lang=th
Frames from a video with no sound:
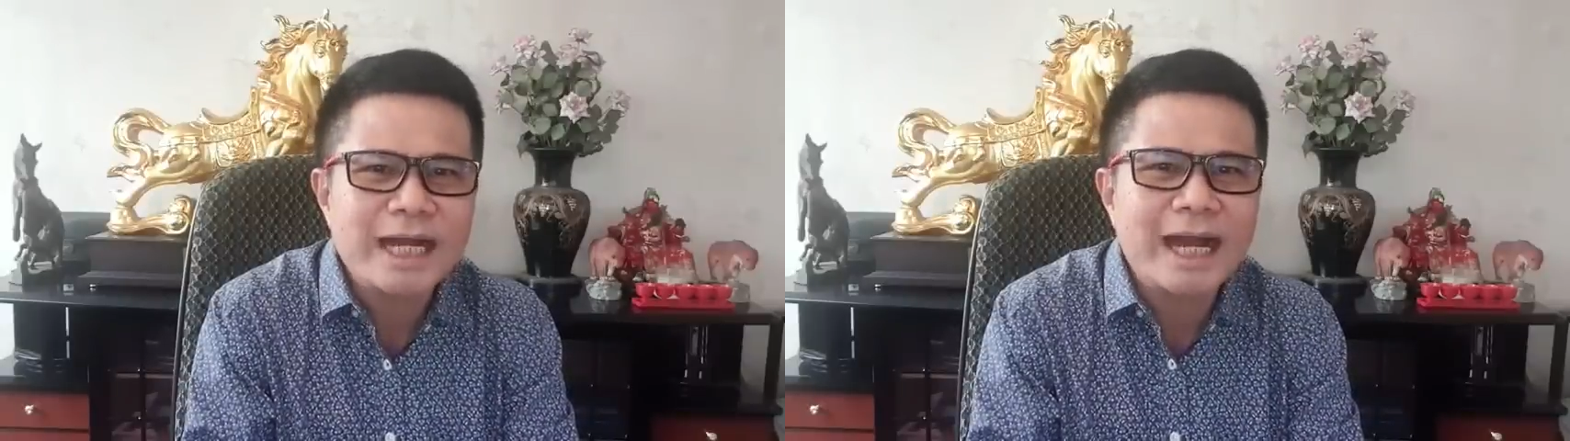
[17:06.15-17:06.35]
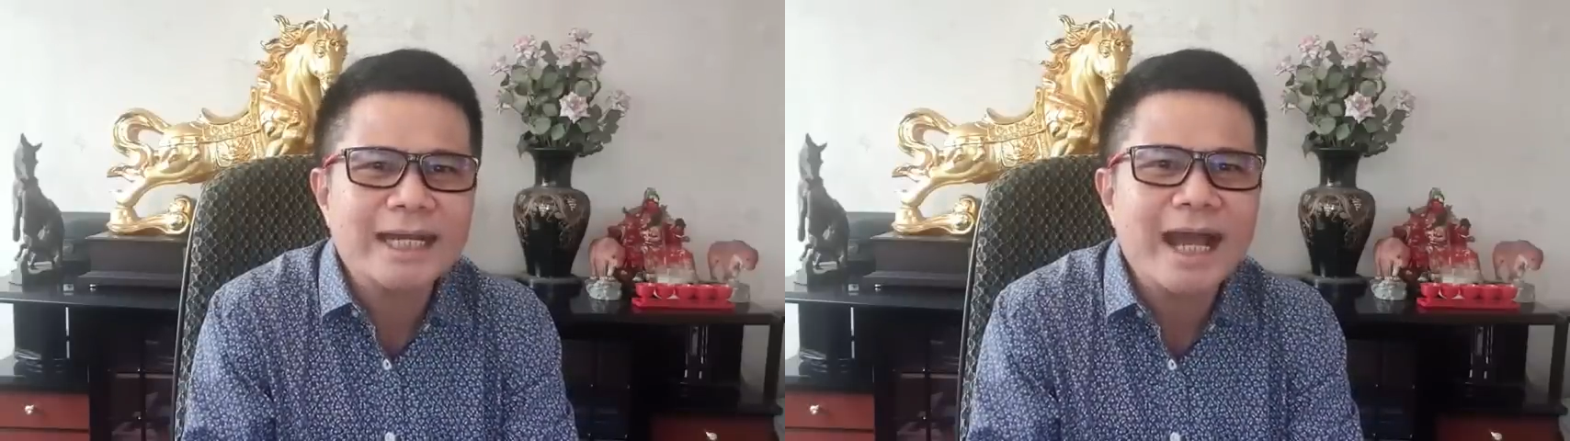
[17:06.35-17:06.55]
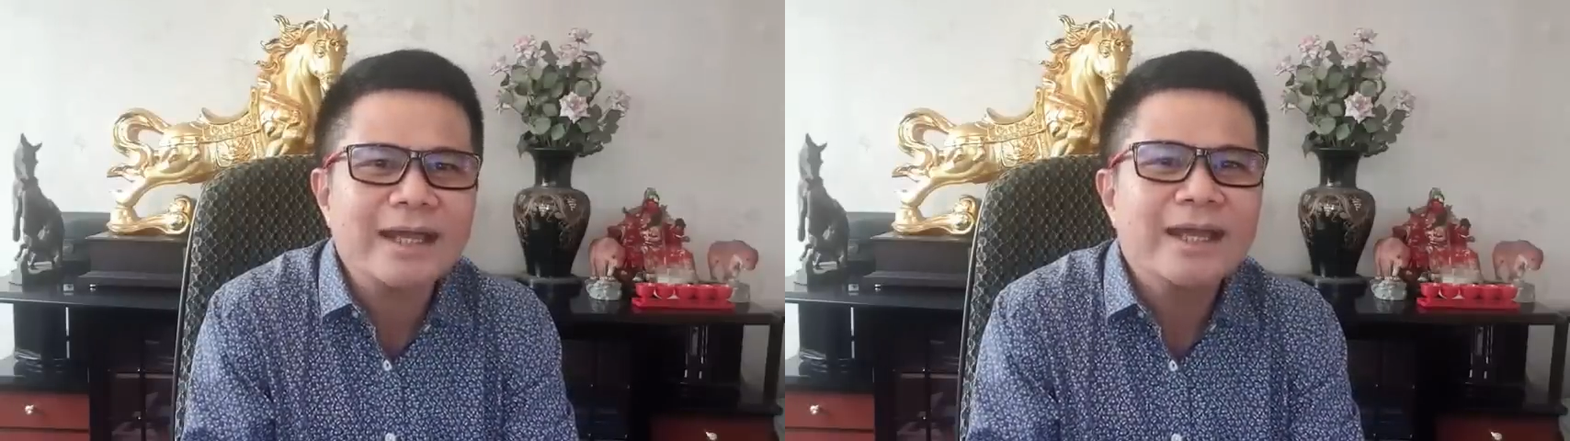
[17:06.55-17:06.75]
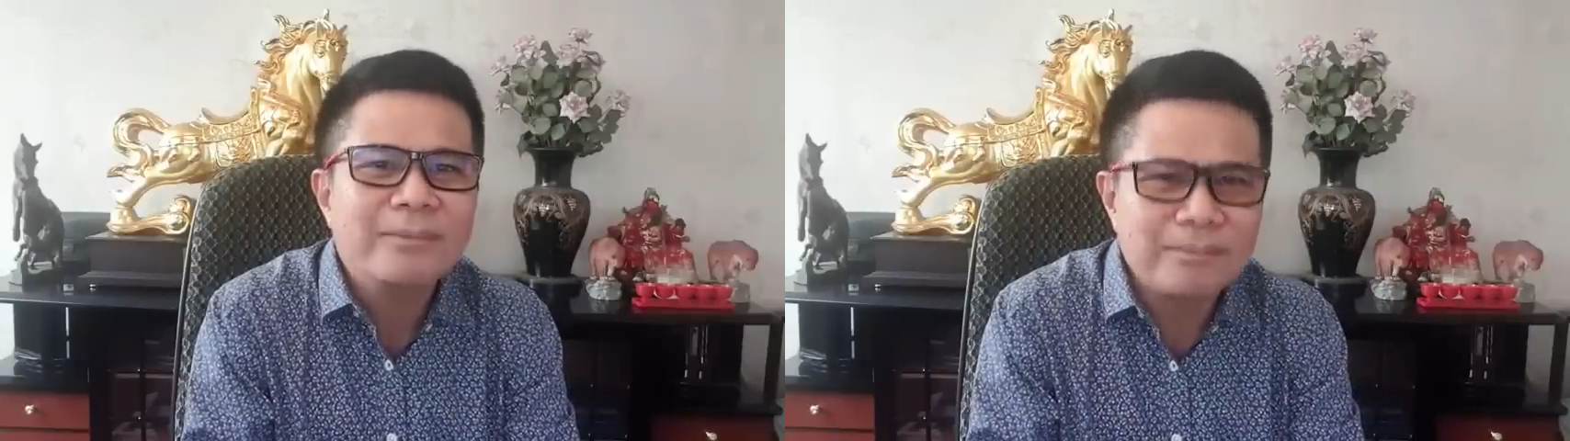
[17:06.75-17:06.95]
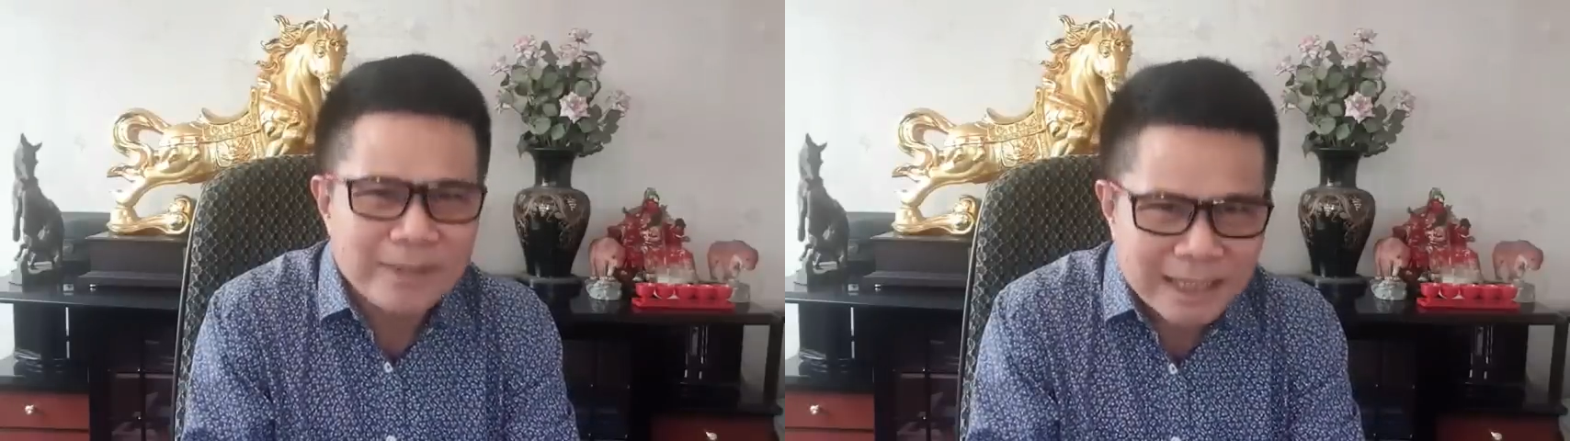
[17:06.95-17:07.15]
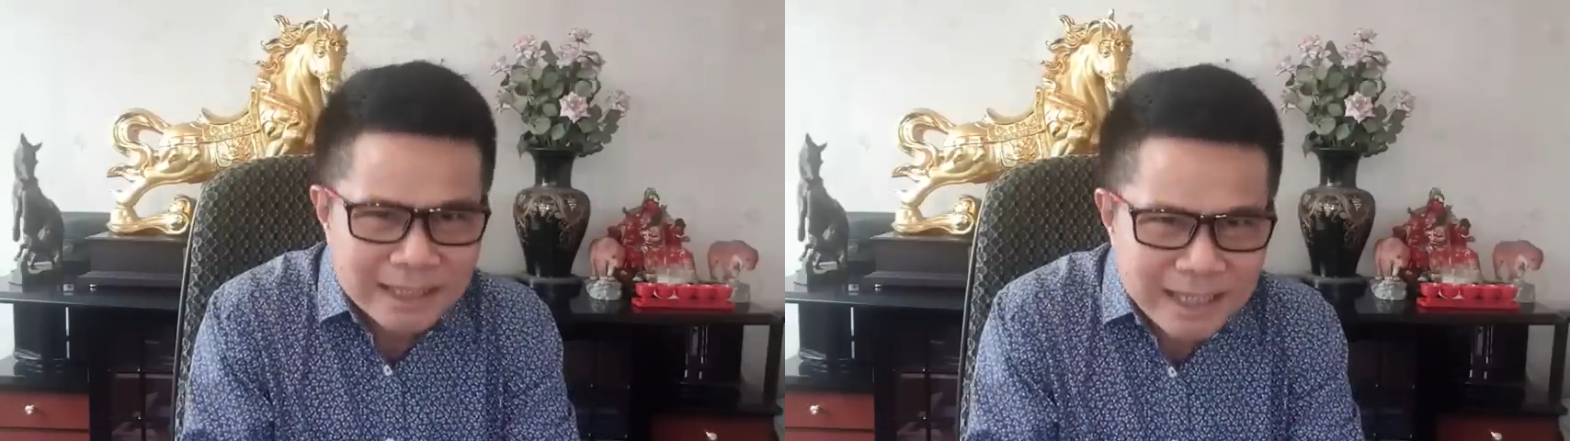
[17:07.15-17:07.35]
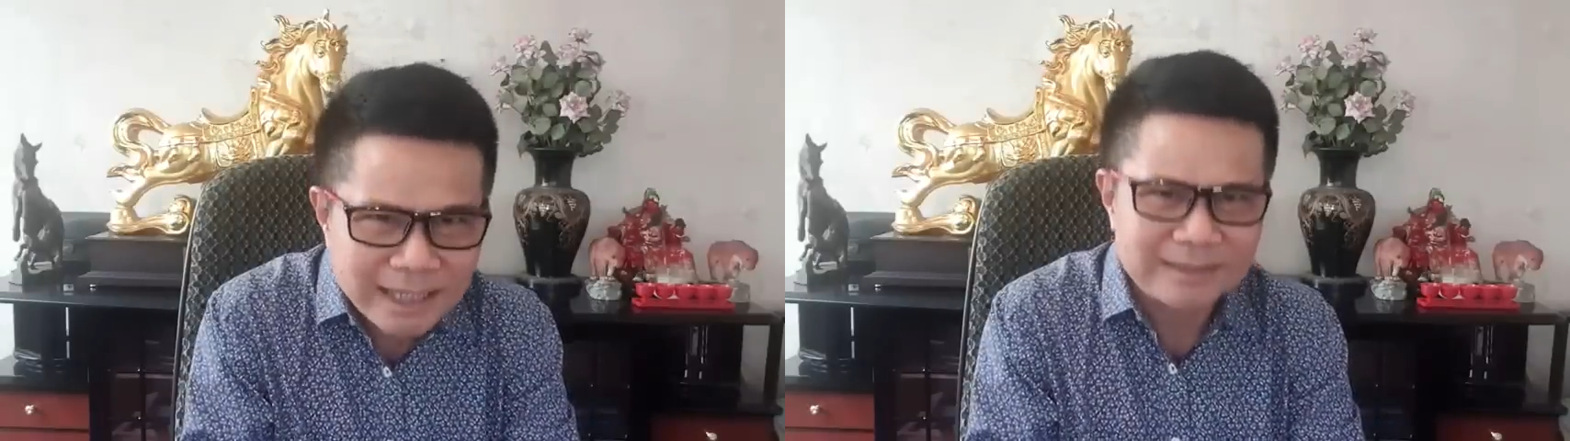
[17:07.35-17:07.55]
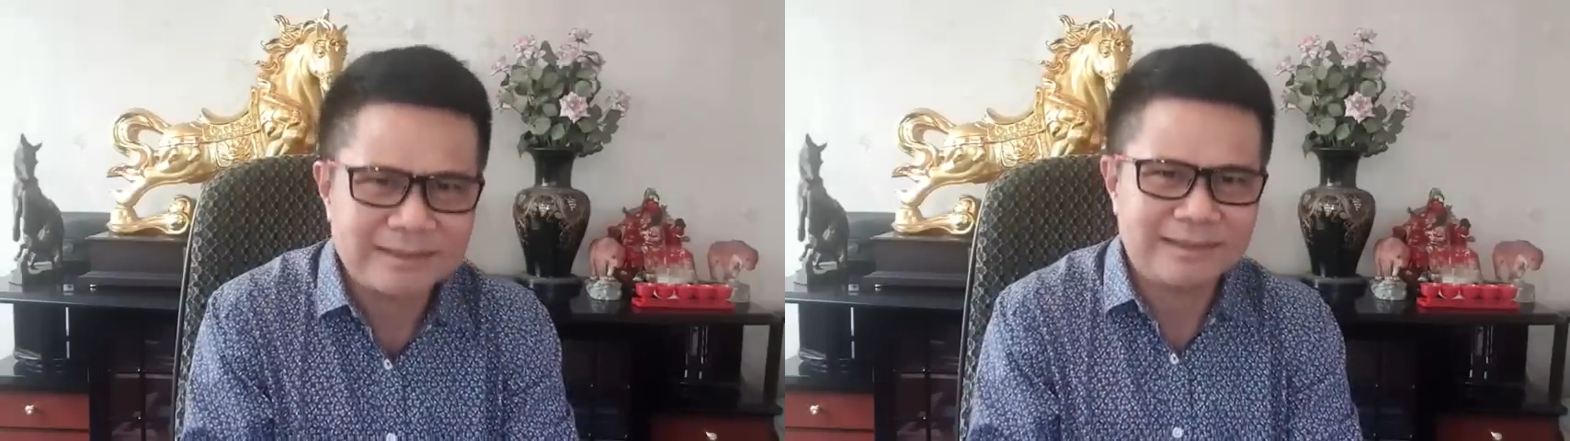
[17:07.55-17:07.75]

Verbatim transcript: ชาได้เหมือนกัน